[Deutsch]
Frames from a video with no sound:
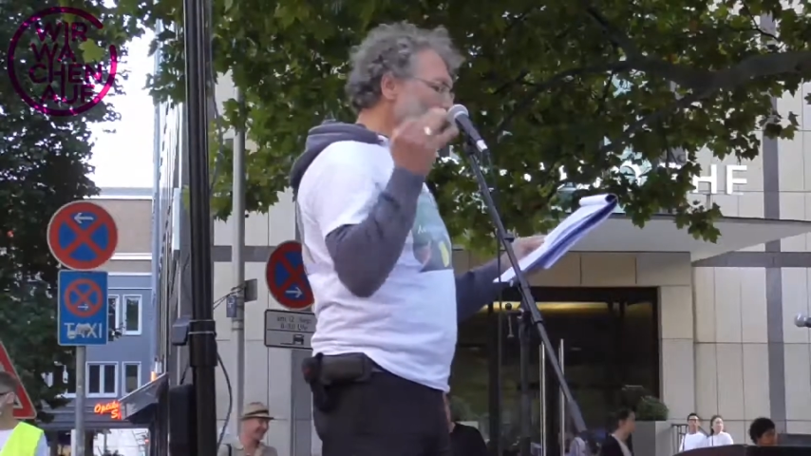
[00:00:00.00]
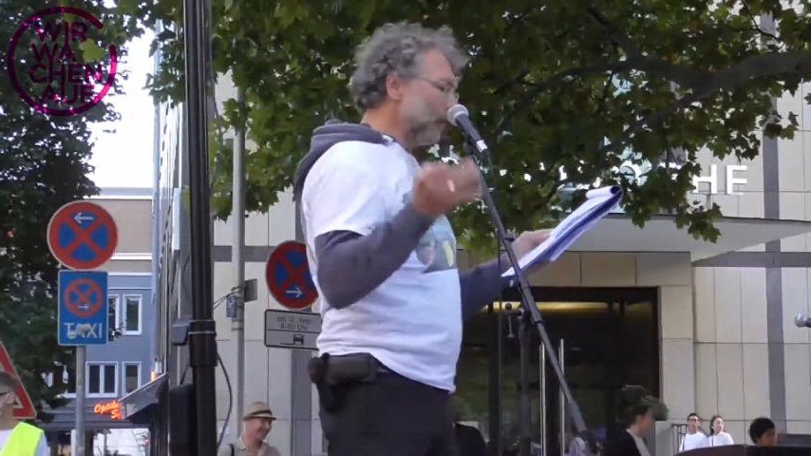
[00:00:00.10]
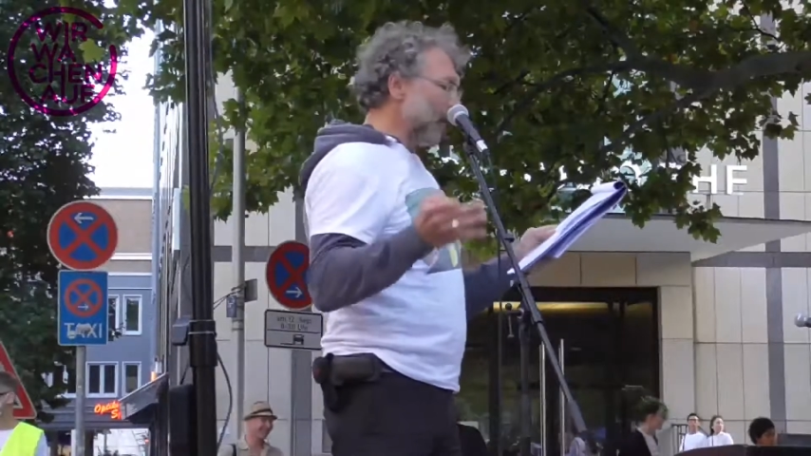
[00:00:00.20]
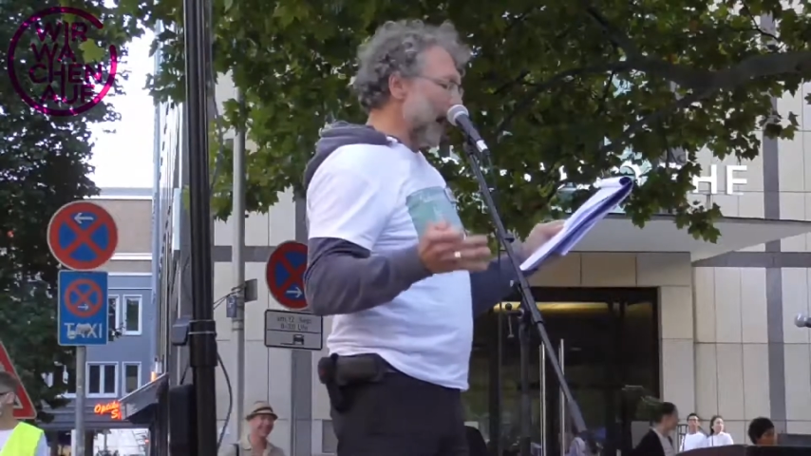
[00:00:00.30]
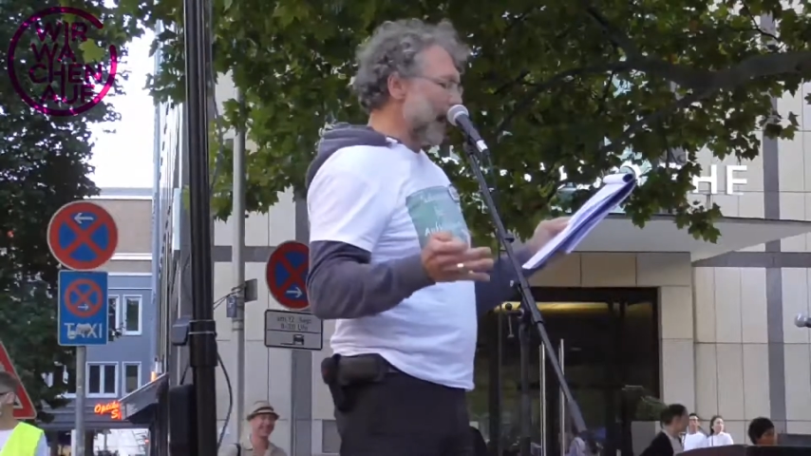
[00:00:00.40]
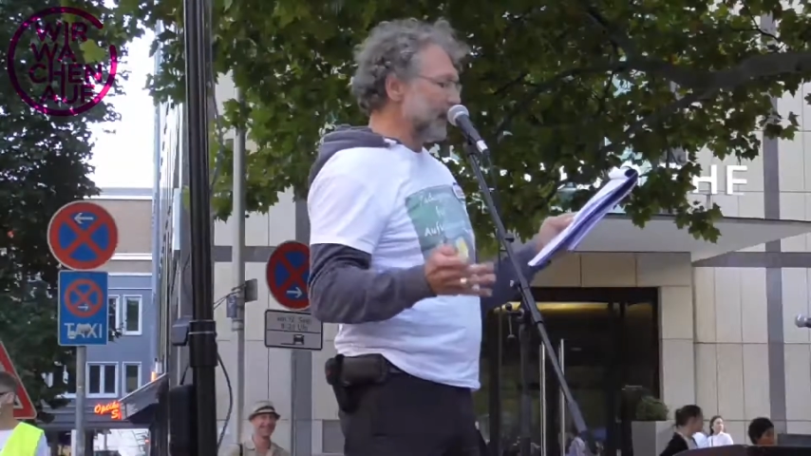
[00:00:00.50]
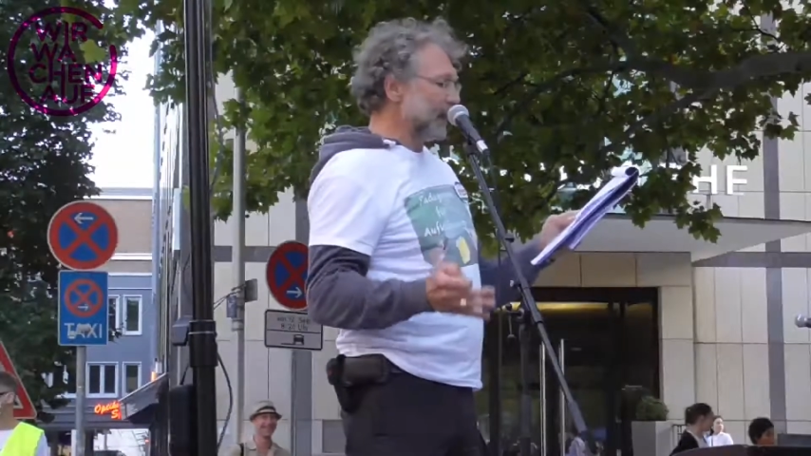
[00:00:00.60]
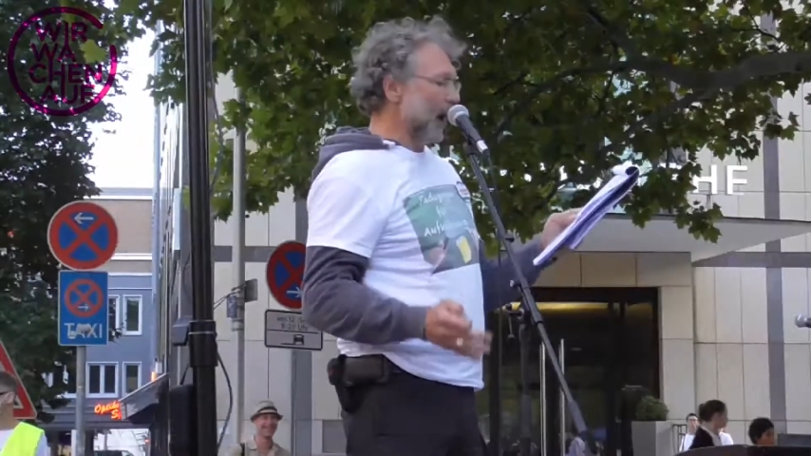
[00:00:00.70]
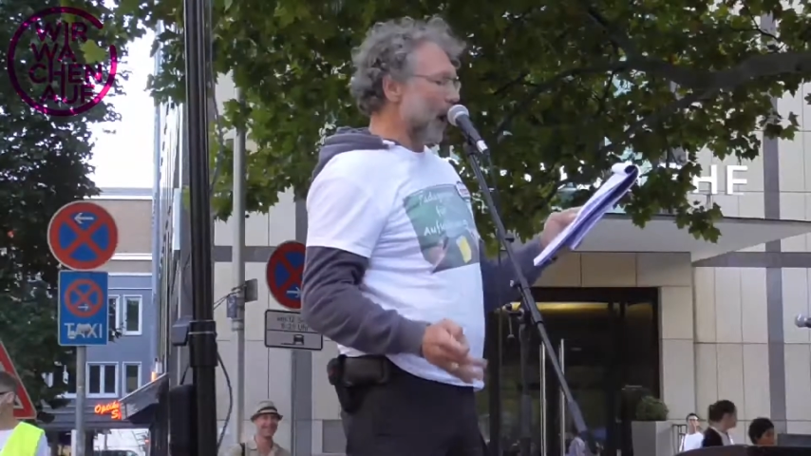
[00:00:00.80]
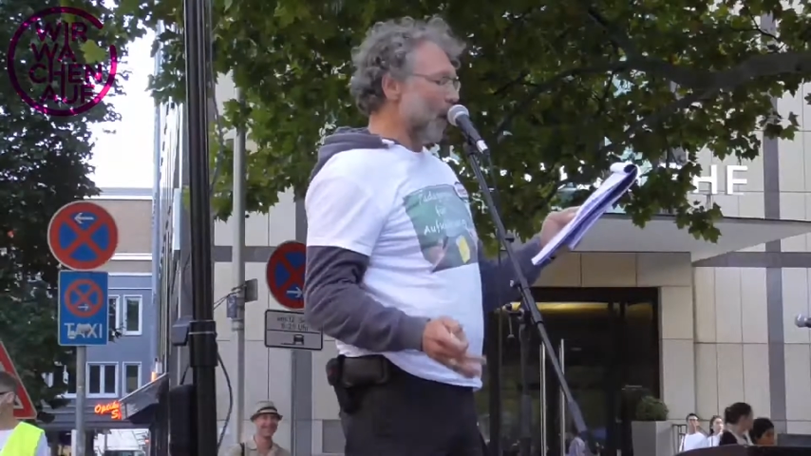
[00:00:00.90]
und vor allen
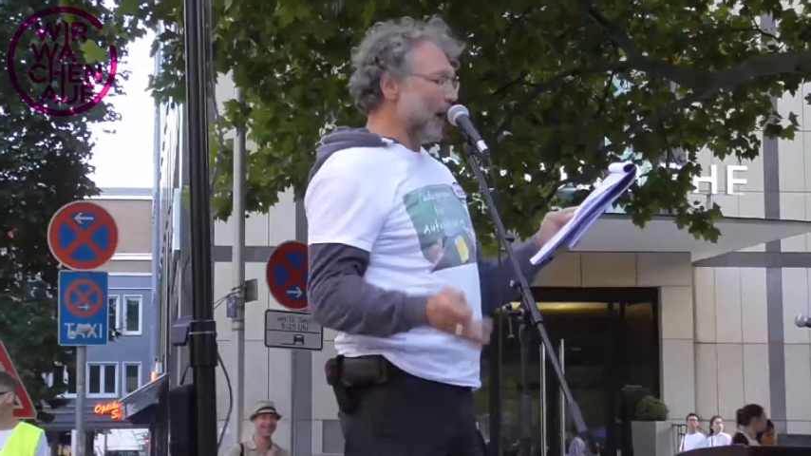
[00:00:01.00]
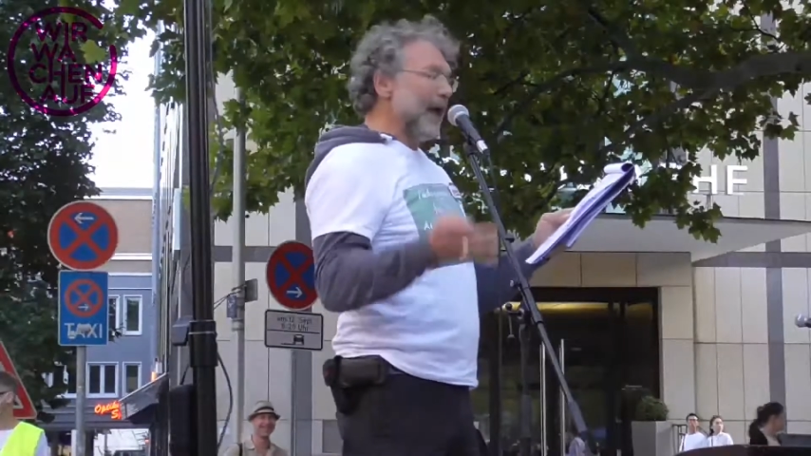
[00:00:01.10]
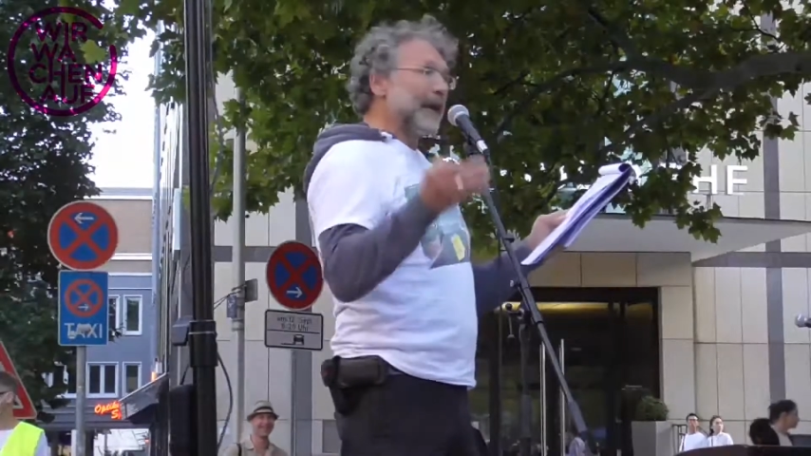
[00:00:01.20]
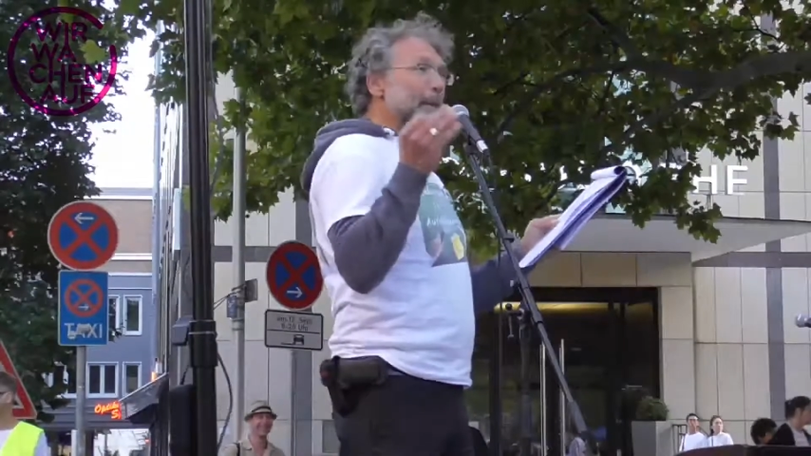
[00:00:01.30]
Dingen auch